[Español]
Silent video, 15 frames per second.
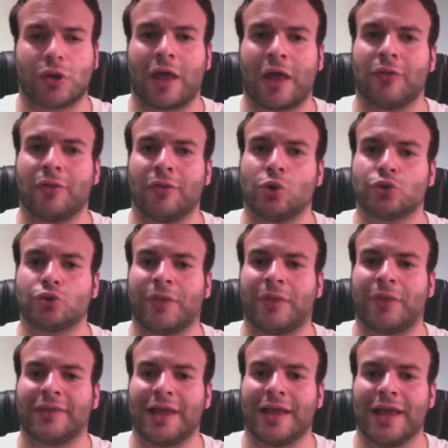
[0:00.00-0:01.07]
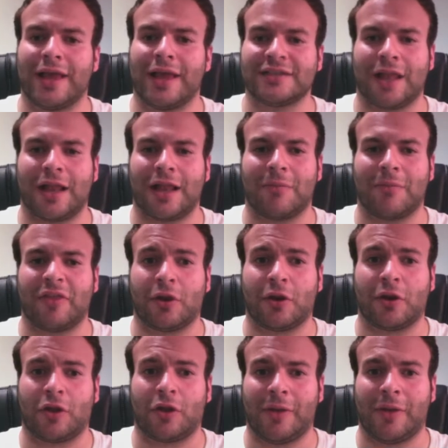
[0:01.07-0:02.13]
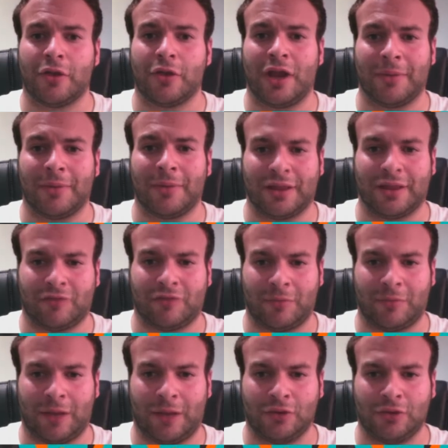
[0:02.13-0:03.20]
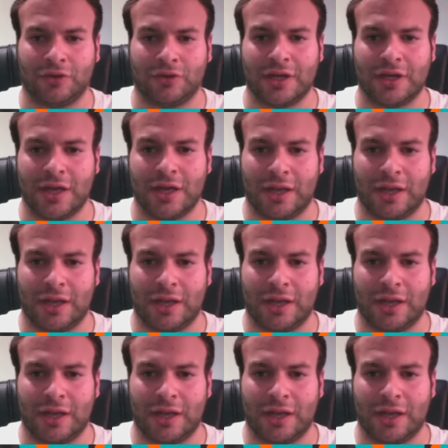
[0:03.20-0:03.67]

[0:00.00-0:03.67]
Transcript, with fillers: a dos pantallas, al almacén Rodavalle y a la plataforma Gaviota.